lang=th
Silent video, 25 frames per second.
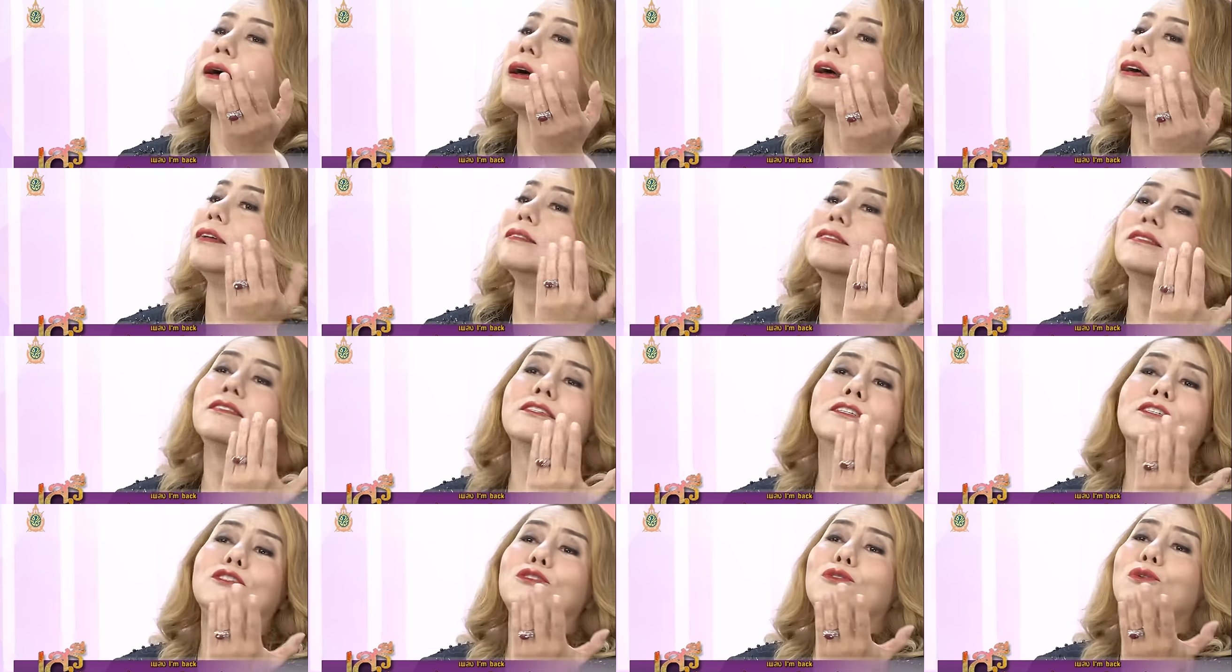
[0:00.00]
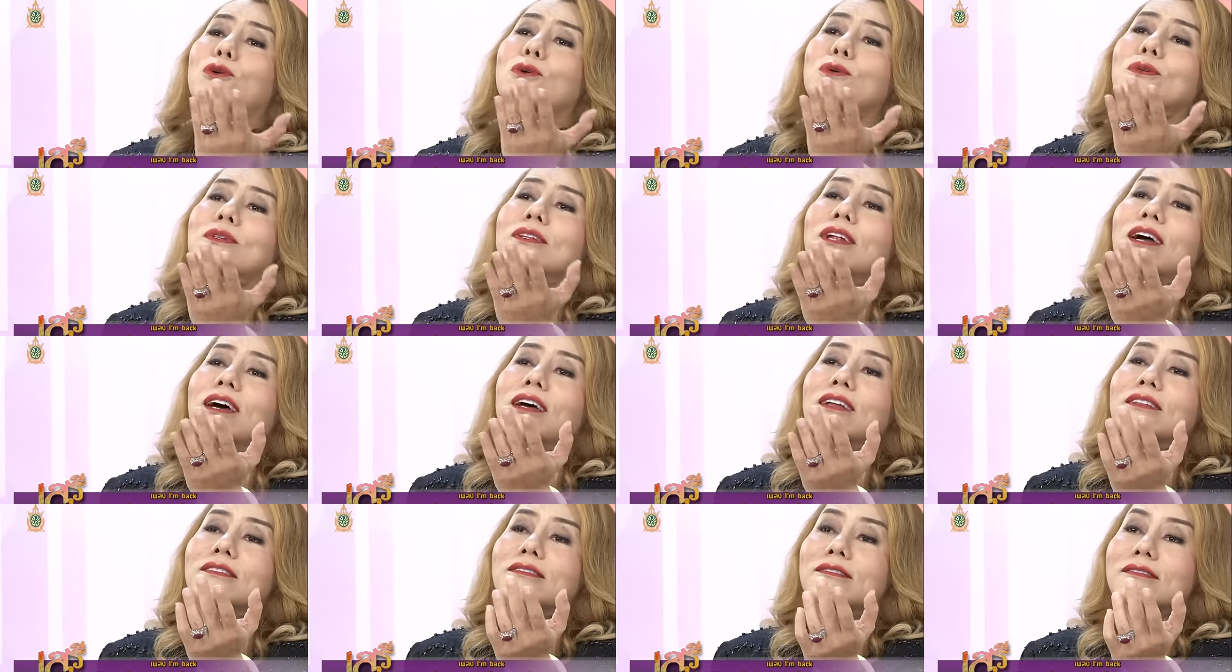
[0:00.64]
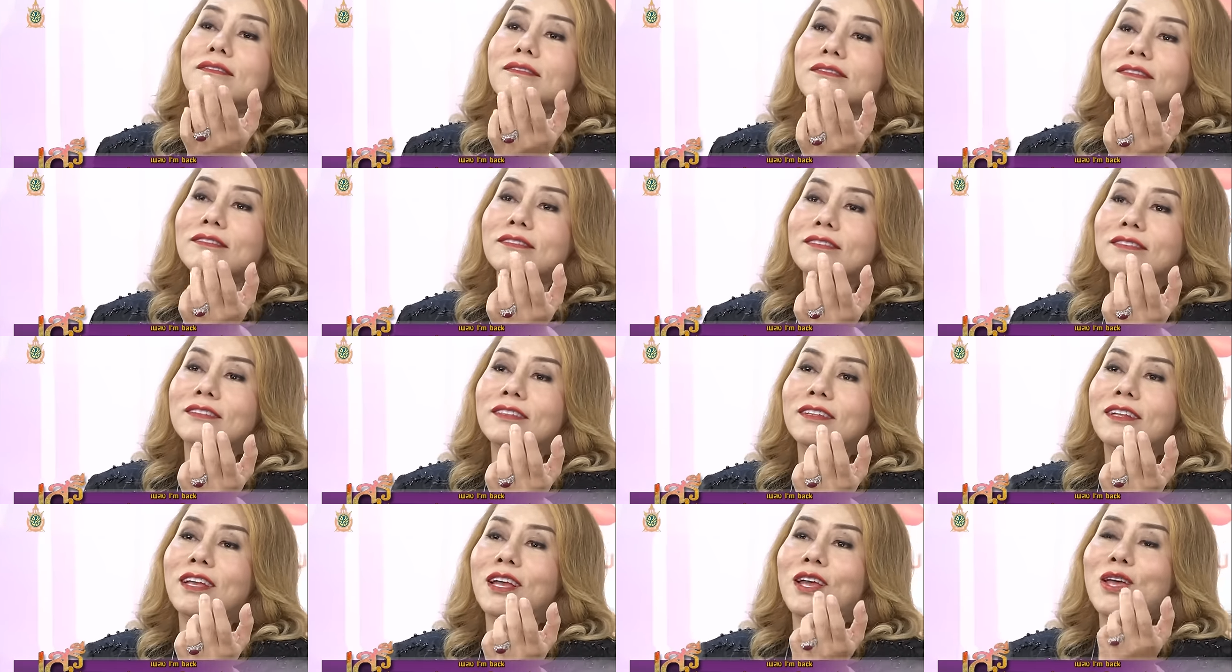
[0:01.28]
ที่ตรงนั้น
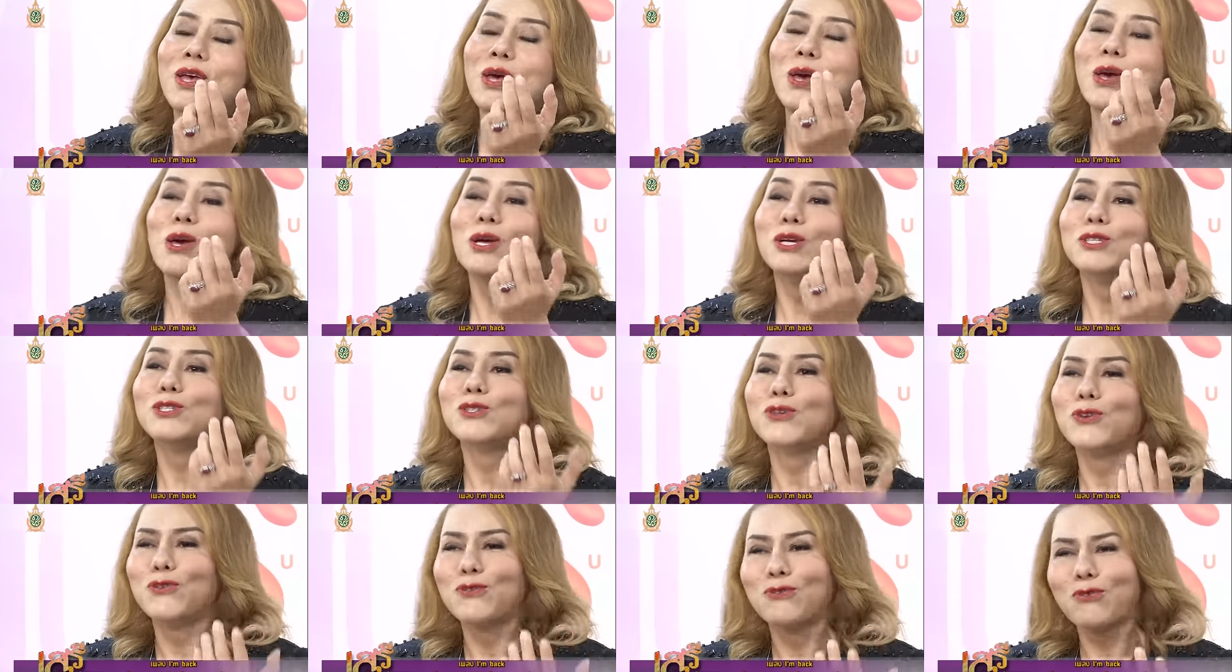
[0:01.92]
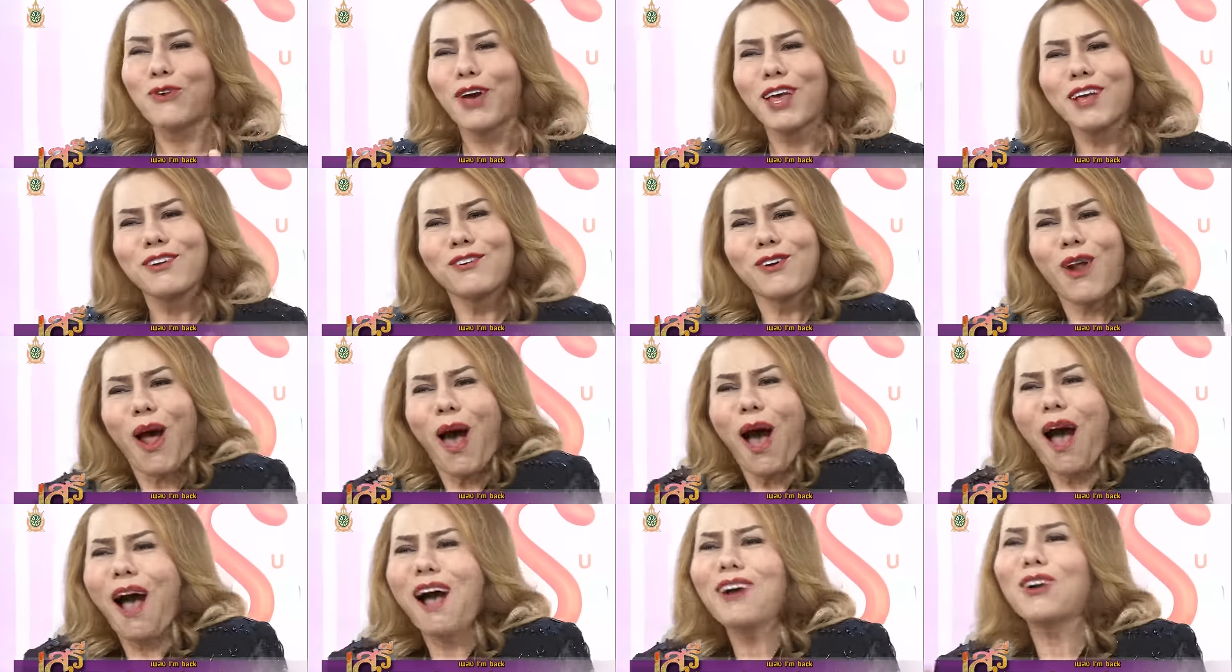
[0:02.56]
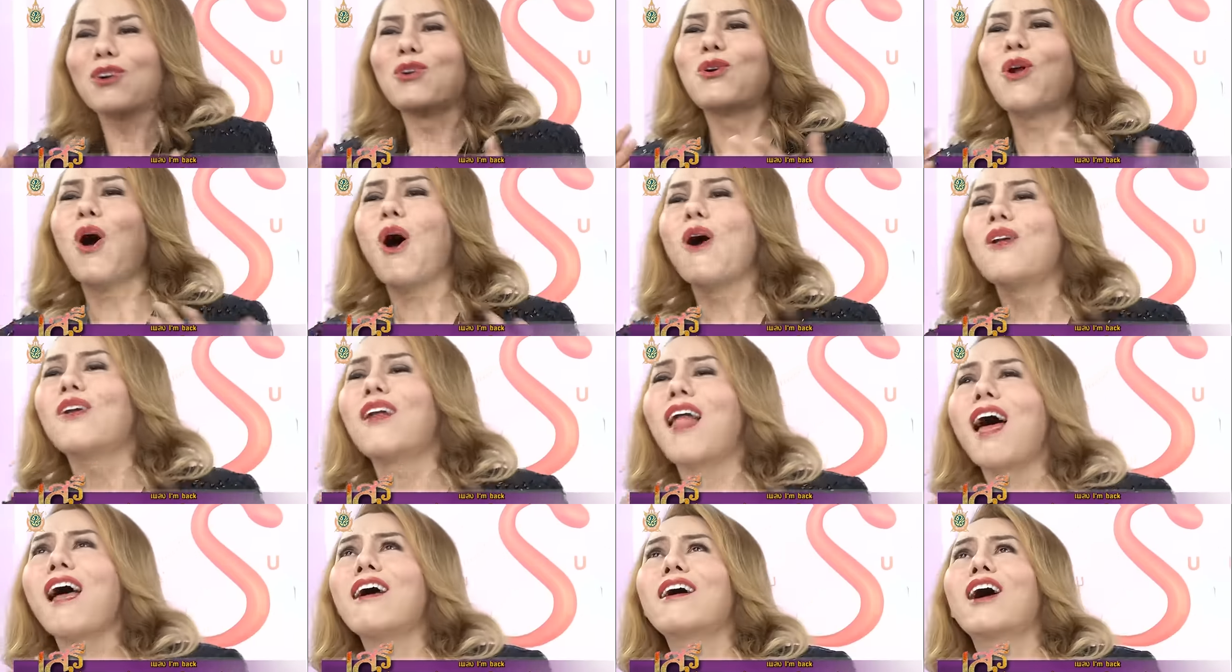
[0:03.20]
จุดไฟรักร้อ
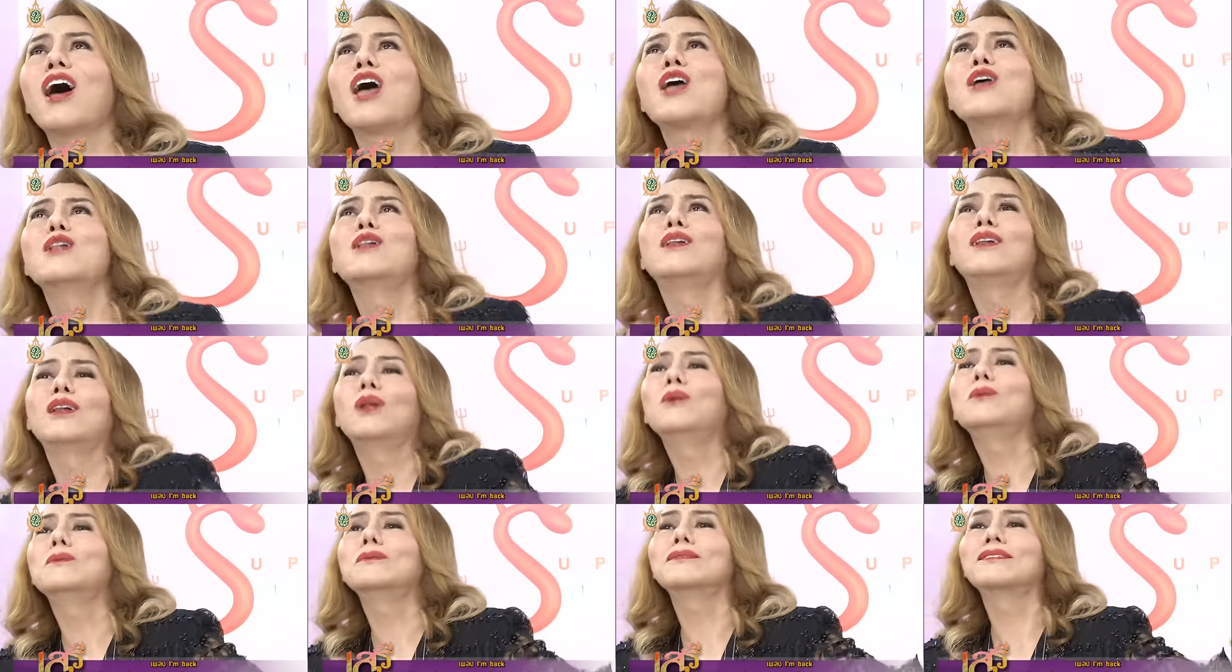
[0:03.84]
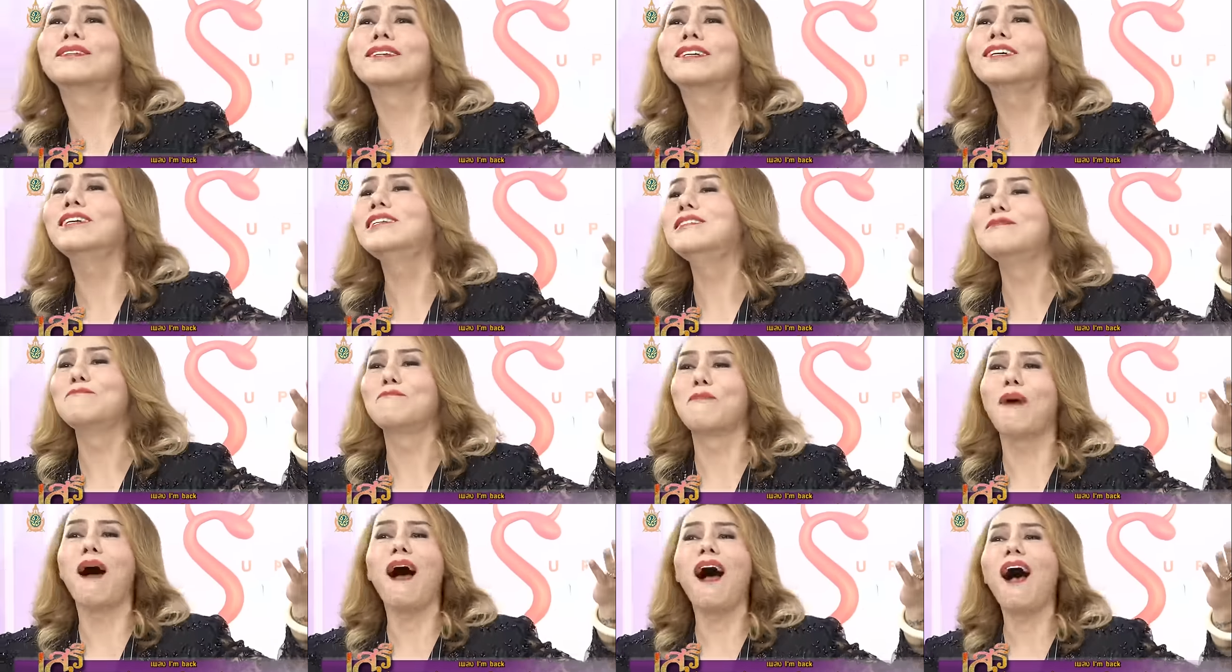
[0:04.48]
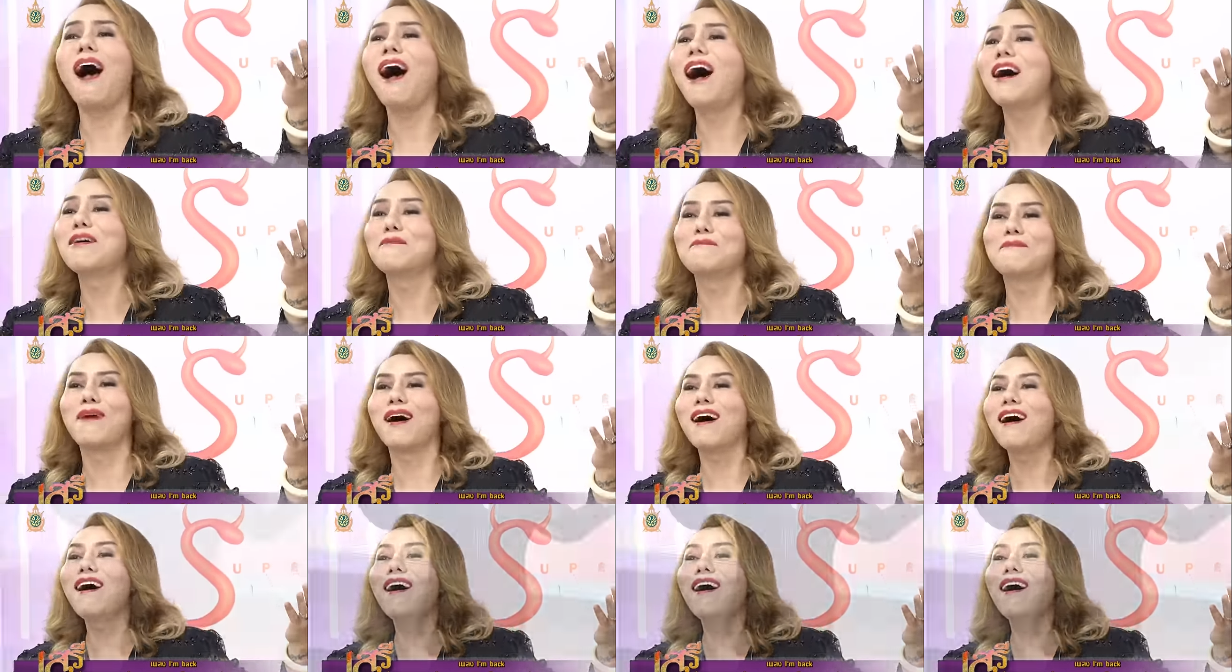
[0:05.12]
นแรง ให้ลุกขึ้นมามา